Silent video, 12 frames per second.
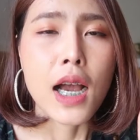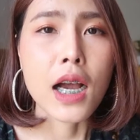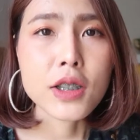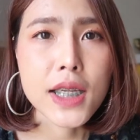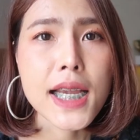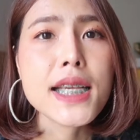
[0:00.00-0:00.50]

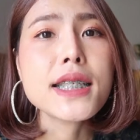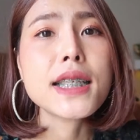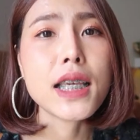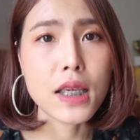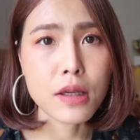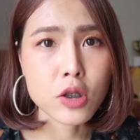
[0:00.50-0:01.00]
เขาจะให้
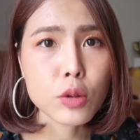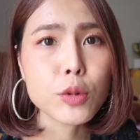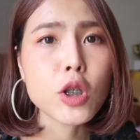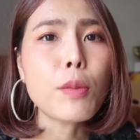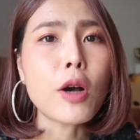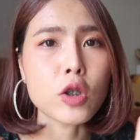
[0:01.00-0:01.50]
สี
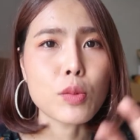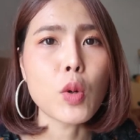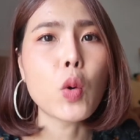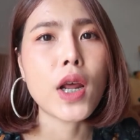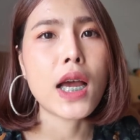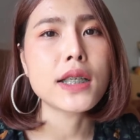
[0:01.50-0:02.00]
ส้มๆออกชม
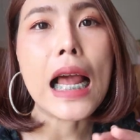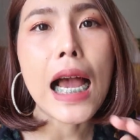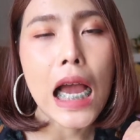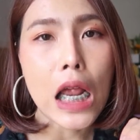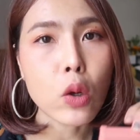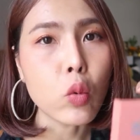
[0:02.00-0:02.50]
พูนะคะ รา
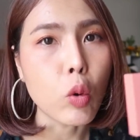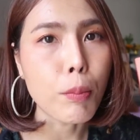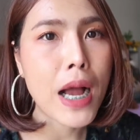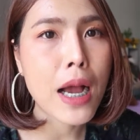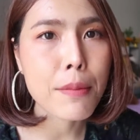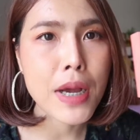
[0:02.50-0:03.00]
คาถูก
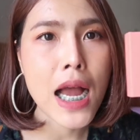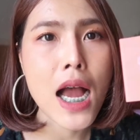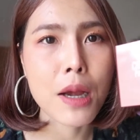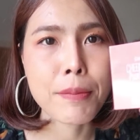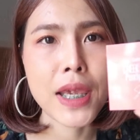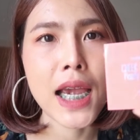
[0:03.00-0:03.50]
มา
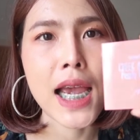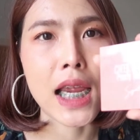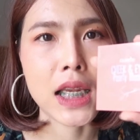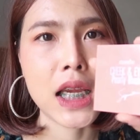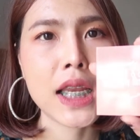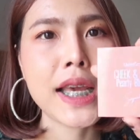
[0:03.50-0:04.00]
กๆ มีขาย
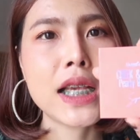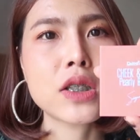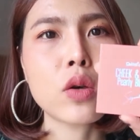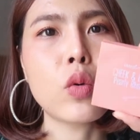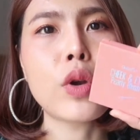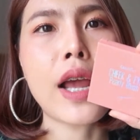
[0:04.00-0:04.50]
ที่ไดโซ
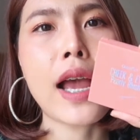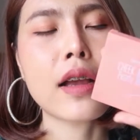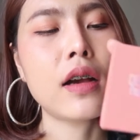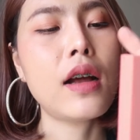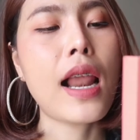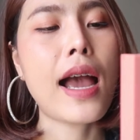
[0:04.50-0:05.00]
นะ
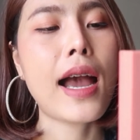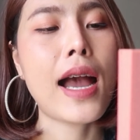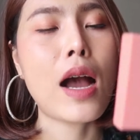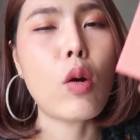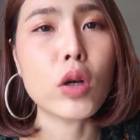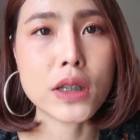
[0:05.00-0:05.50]
ก็รา
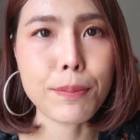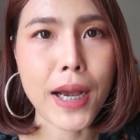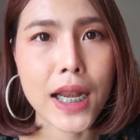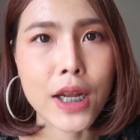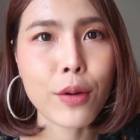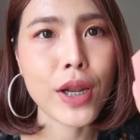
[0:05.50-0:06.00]
คา 60
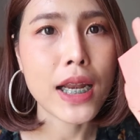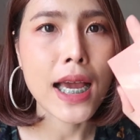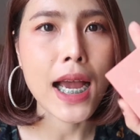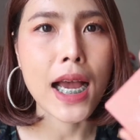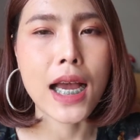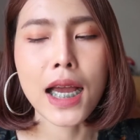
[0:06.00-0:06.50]
บาทเท่านั้น
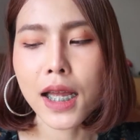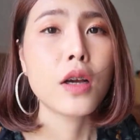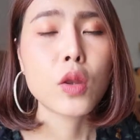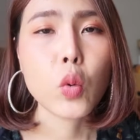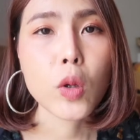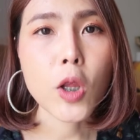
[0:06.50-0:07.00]
นะคะ
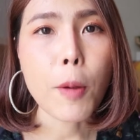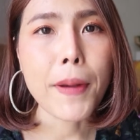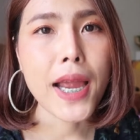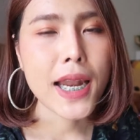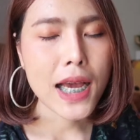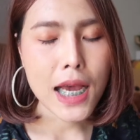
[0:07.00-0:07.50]
ตัวต่อไป
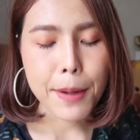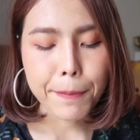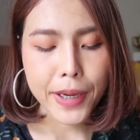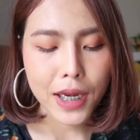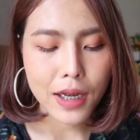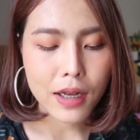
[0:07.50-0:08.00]
นะคะ
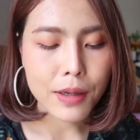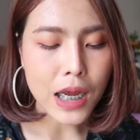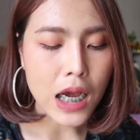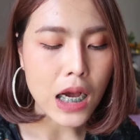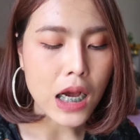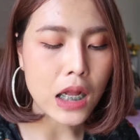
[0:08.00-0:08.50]
เป็น
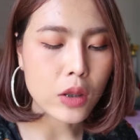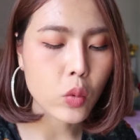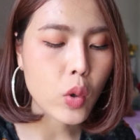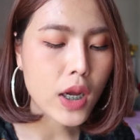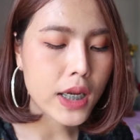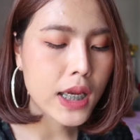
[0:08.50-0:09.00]

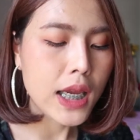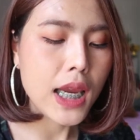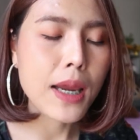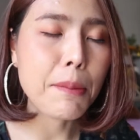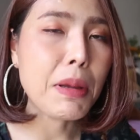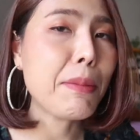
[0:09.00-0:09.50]
ตัวที่
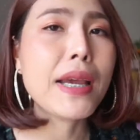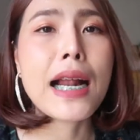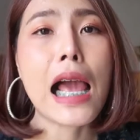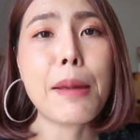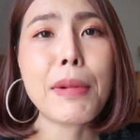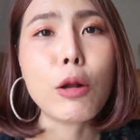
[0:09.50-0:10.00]
ไม่มีใค
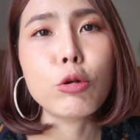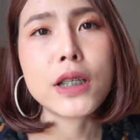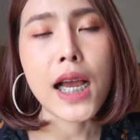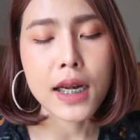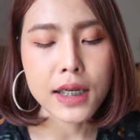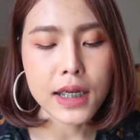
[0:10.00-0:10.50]
รไม่รู้
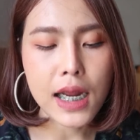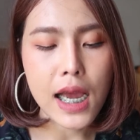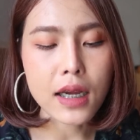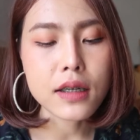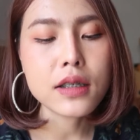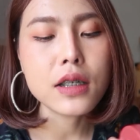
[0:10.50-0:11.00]
จักเลยนะ
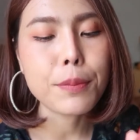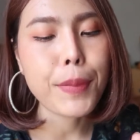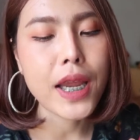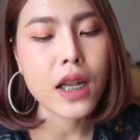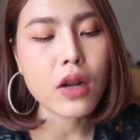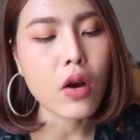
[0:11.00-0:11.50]
คะ ก็คือ
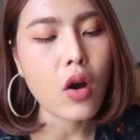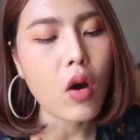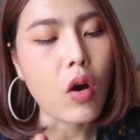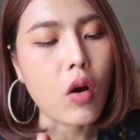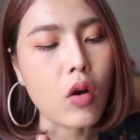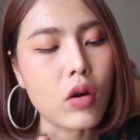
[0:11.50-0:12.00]
เป็นข
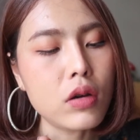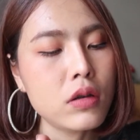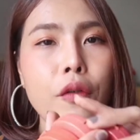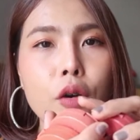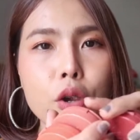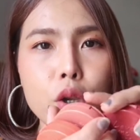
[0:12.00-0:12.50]
อง
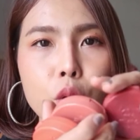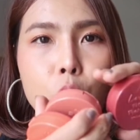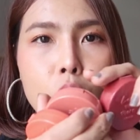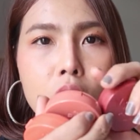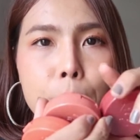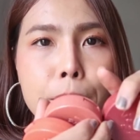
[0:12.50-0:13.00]
for you to
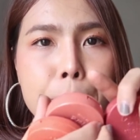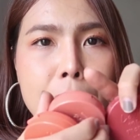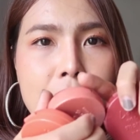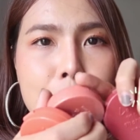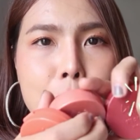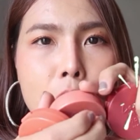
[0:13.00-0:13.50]
love
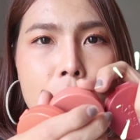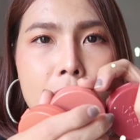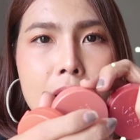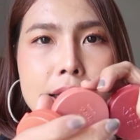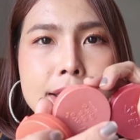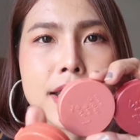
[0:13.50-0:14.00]
me more
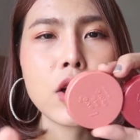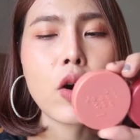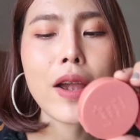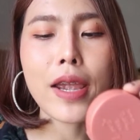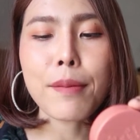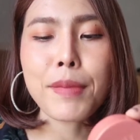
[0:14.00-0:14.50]
นะคะ ซึ่งอ
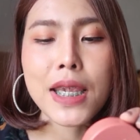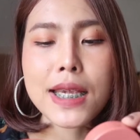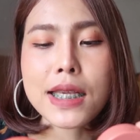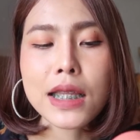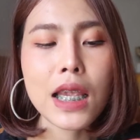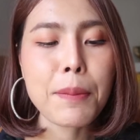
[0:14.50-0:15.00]
อยอ่ะ มี
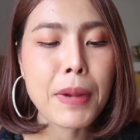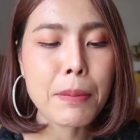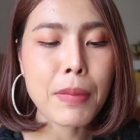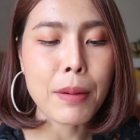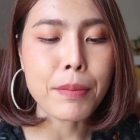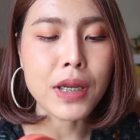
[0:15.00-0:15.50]
ที่เป็น
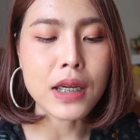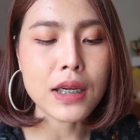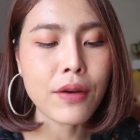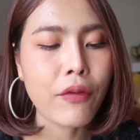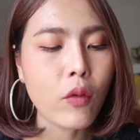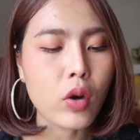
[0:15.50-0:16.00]
แบบเนื้อ
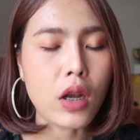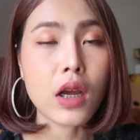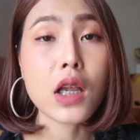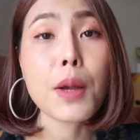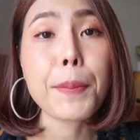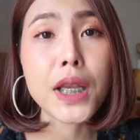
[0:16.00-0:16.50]
ฝุ่นแล้
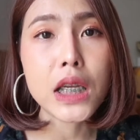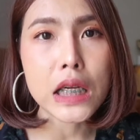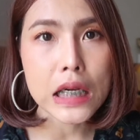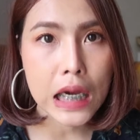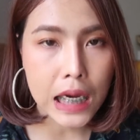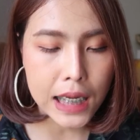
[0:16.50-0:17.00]
วก็เป็นเนื้
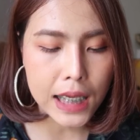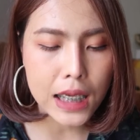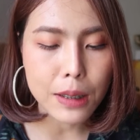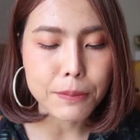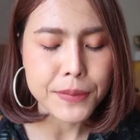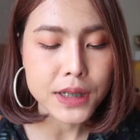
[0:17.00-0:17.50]
อครี
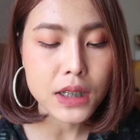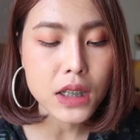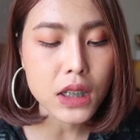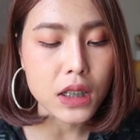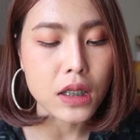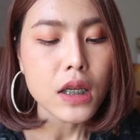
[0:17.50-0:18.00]
ม
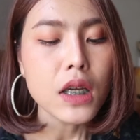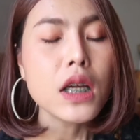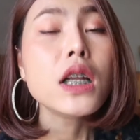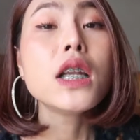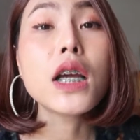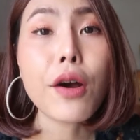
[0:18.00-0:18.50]
ซึ่ง
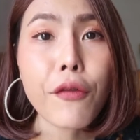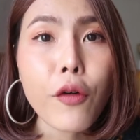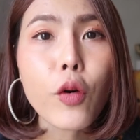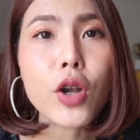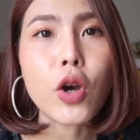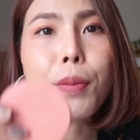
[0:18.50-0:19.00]
เนื้อ
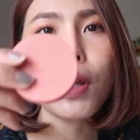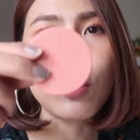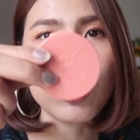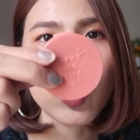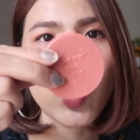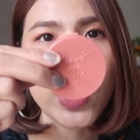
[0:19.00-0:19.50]
ฝุ่นมีอ
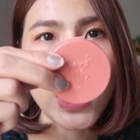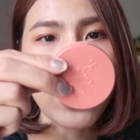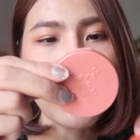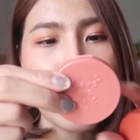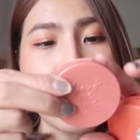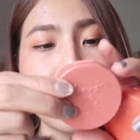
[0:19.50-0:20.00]
ยู่ตัวเดียว
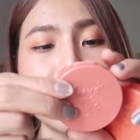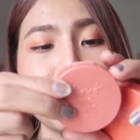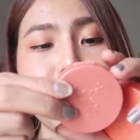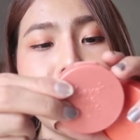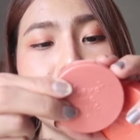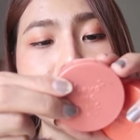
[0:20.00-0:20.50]
นะคะ ก็จะ
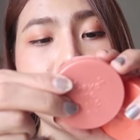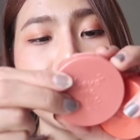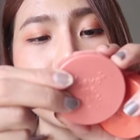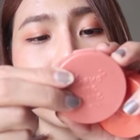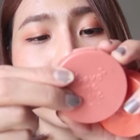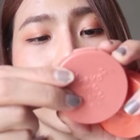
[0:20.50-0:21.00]
เป็นสี
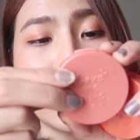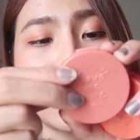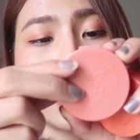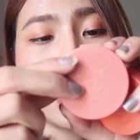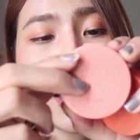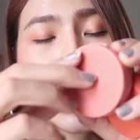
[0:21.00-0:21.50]

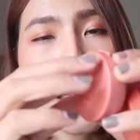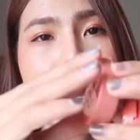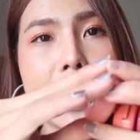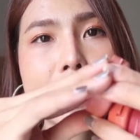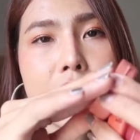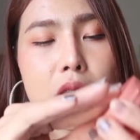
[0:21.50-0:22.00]
S7 นะ
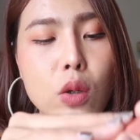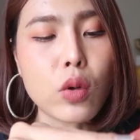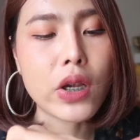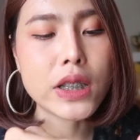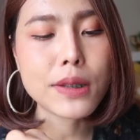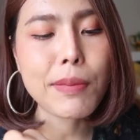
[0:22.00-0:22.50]
คะ สี U
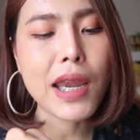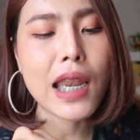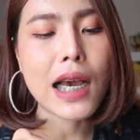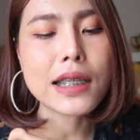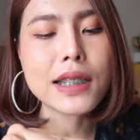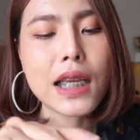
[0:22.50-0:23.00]
k i s มี
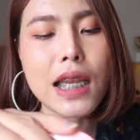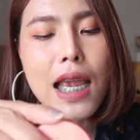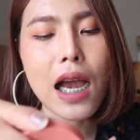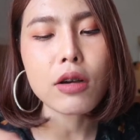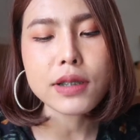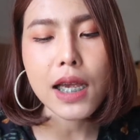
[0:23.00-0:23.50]
นะคะ สีนี้
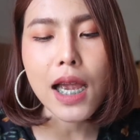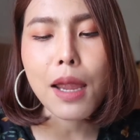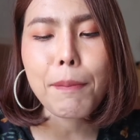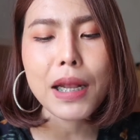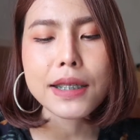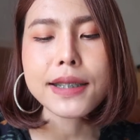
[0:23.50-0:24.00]
เขาจะให้
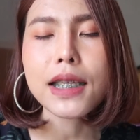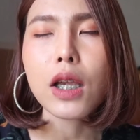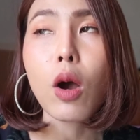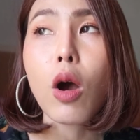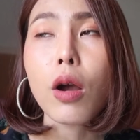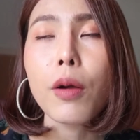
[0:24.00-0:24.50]
เป็นสีออ